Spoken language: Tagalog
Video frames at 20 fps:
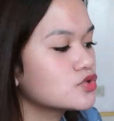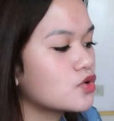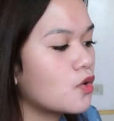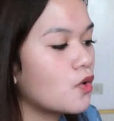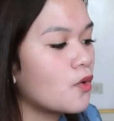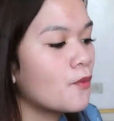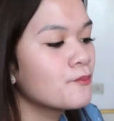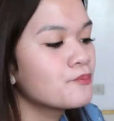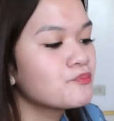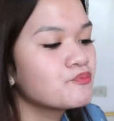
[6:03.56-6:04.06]

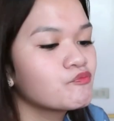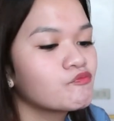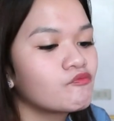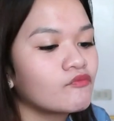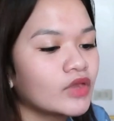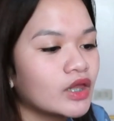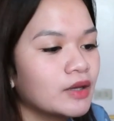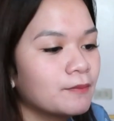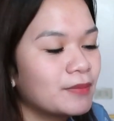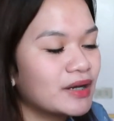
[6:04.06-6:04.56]
So,
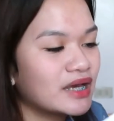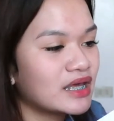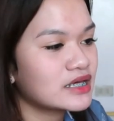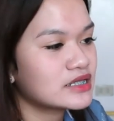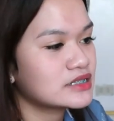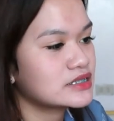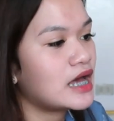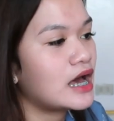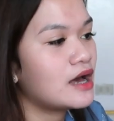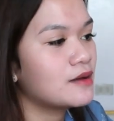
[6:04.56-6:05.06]
pag
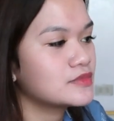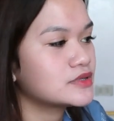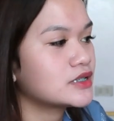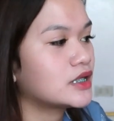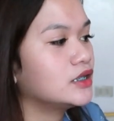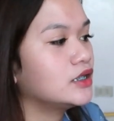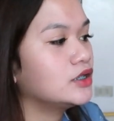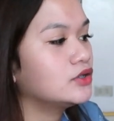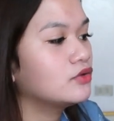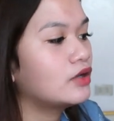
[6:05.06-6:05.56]
exams,
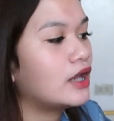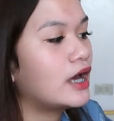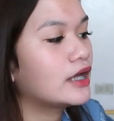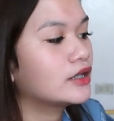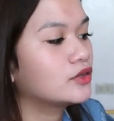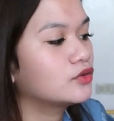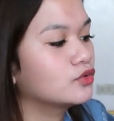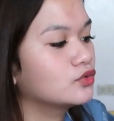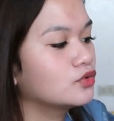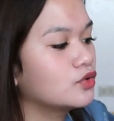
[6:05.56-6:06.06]
andito
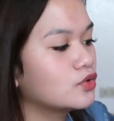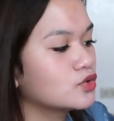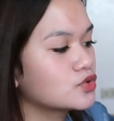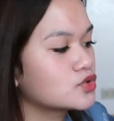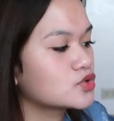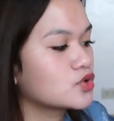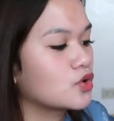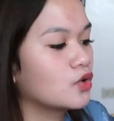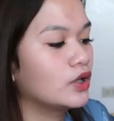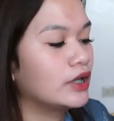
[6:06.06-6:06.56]
lahat ng
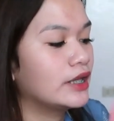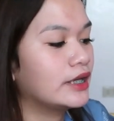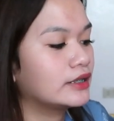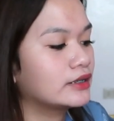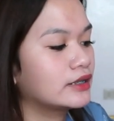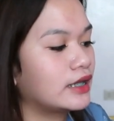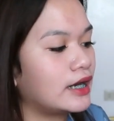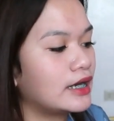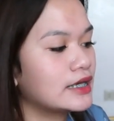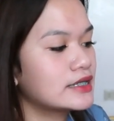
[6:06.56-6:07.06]
notes ko.
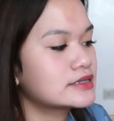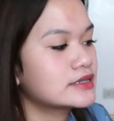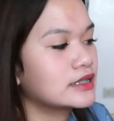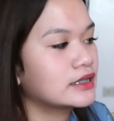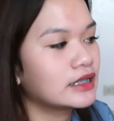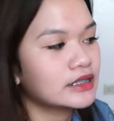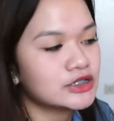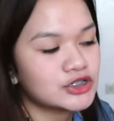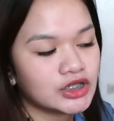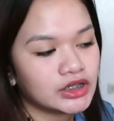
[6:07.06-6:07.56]
Like,
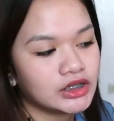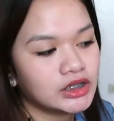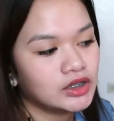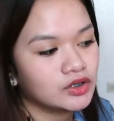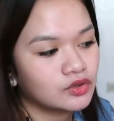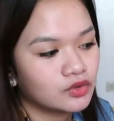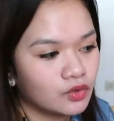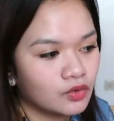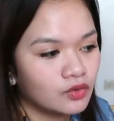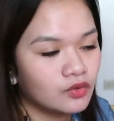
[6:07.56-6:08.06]
nakaisa na siya
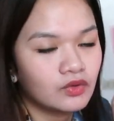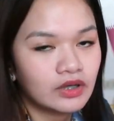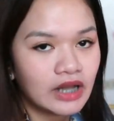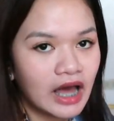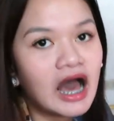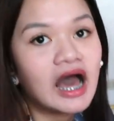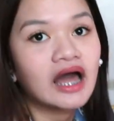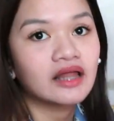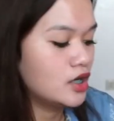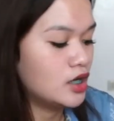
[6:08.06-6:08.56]
dito.
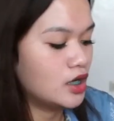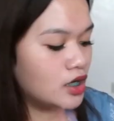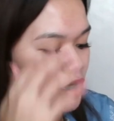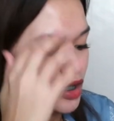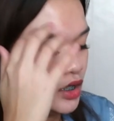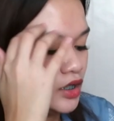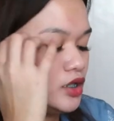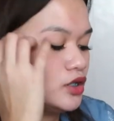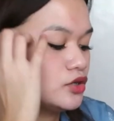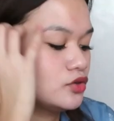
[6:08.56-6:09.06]
Lahat.
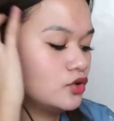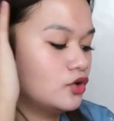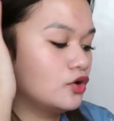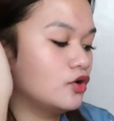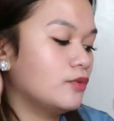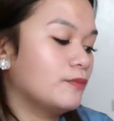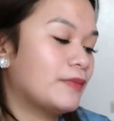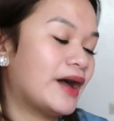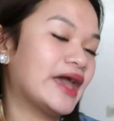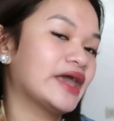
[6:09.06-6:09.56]
Uh, ito,
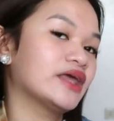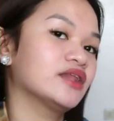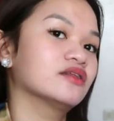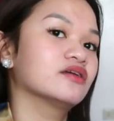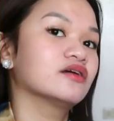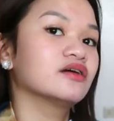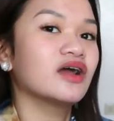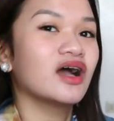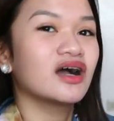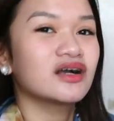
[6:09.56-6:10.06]

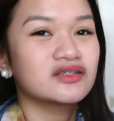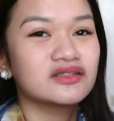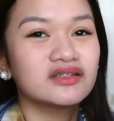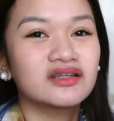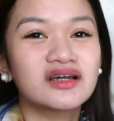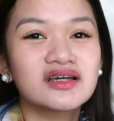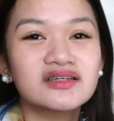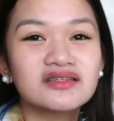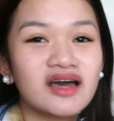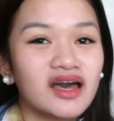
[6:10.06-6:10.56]
binder.
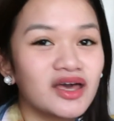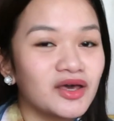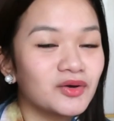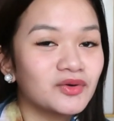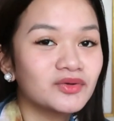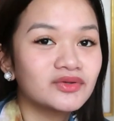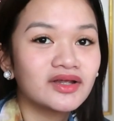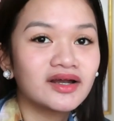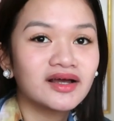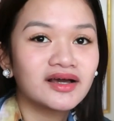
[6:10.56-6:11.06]
Actually, guys,
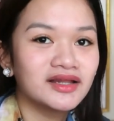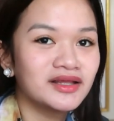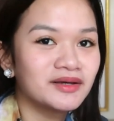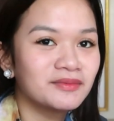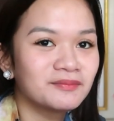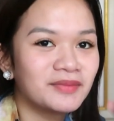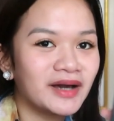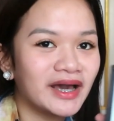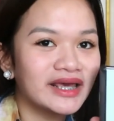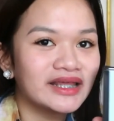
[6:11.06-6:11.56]
ayaw ko talaga
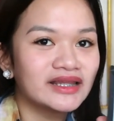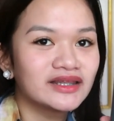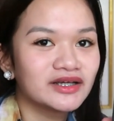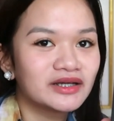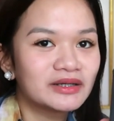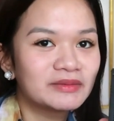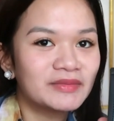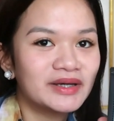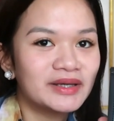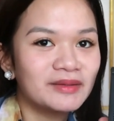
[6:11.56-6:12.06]
ng
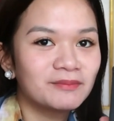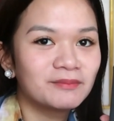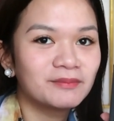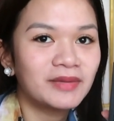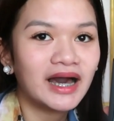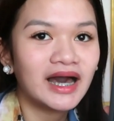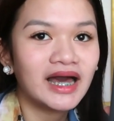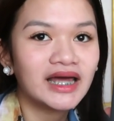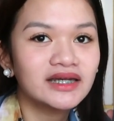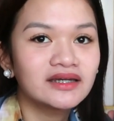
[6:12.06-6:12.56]
binder. May
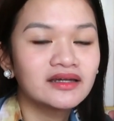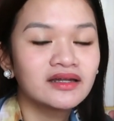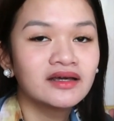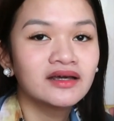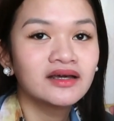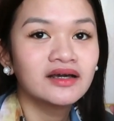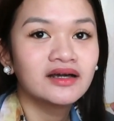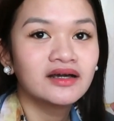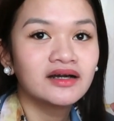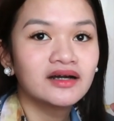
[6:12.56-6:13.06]
bad
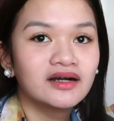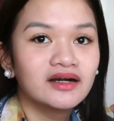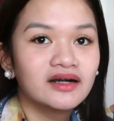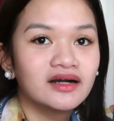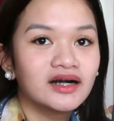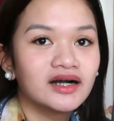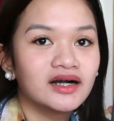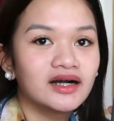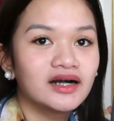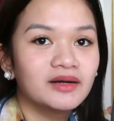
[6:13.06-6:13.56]

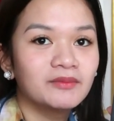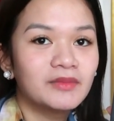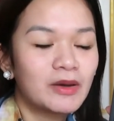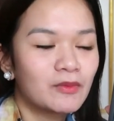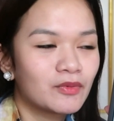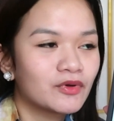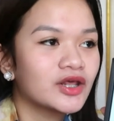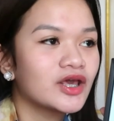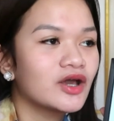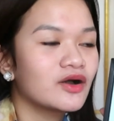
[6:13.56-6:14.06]

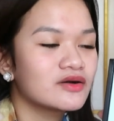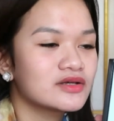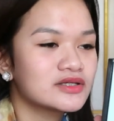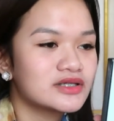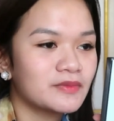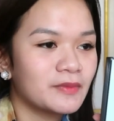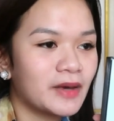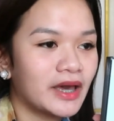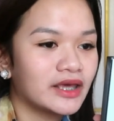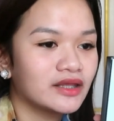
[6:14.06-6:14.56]
memory ako
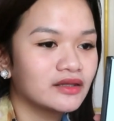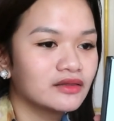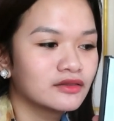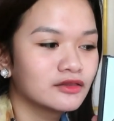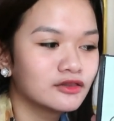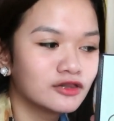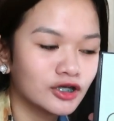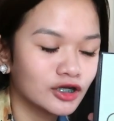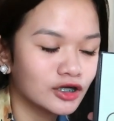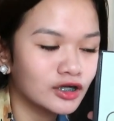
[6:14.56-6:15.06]
sa
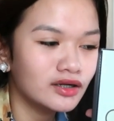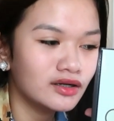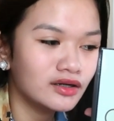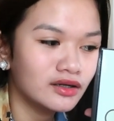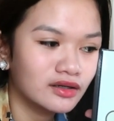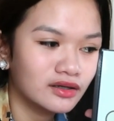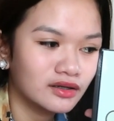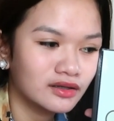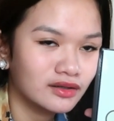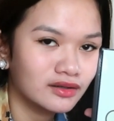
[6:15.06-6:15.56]
binder.
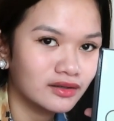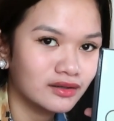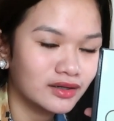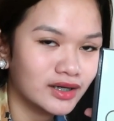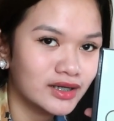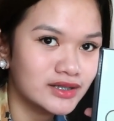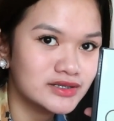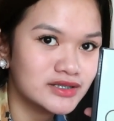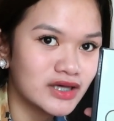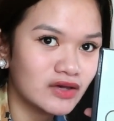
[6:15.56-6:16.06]

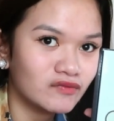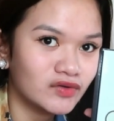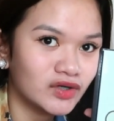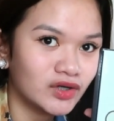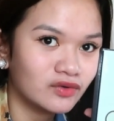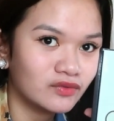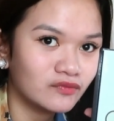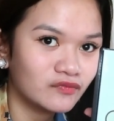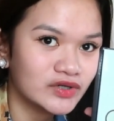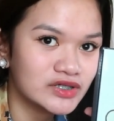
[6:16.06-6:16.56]
Grade 7
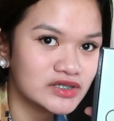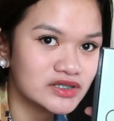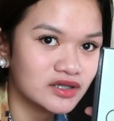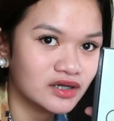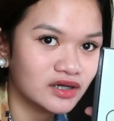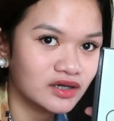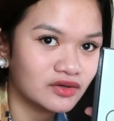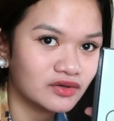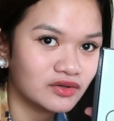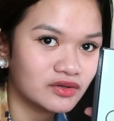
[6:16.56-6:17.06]
ako first
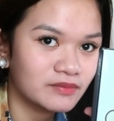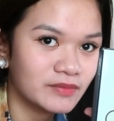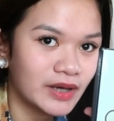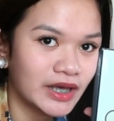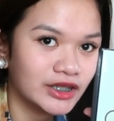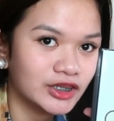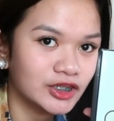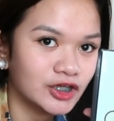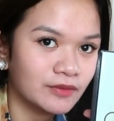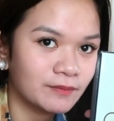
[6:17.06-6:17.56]
nagkaroon ng
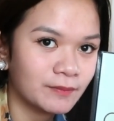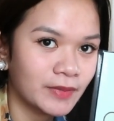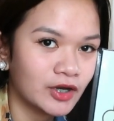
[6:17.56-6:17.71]
binder.